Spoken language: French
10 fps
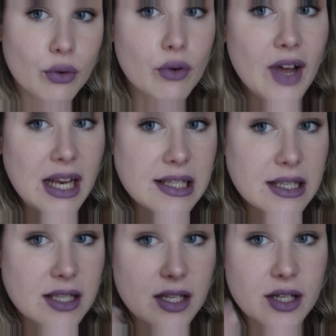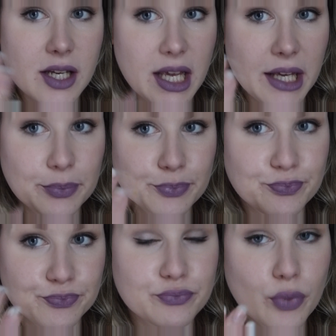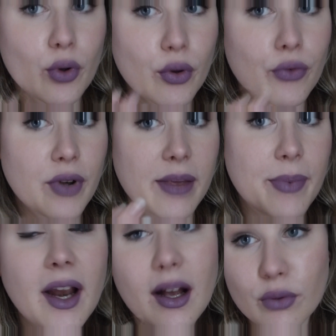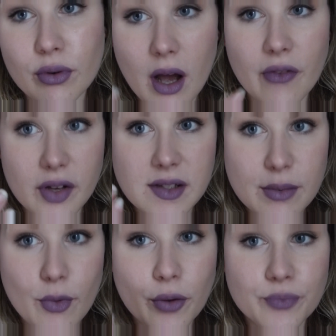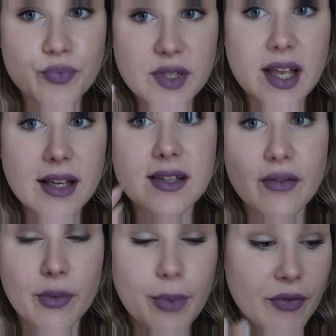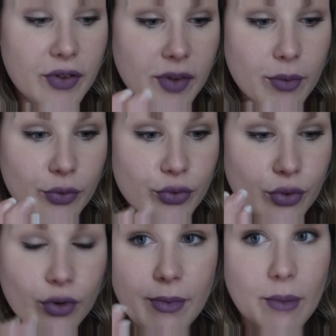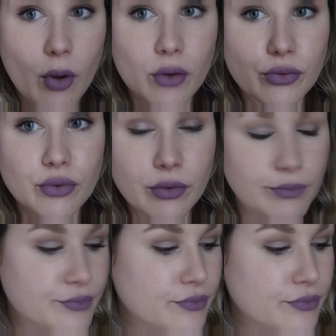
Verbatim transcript: Donc on va laisser sécher pour que vous voyez bien la couleur. Forcément, sec, ça fait pas forcément toujours le même rendu.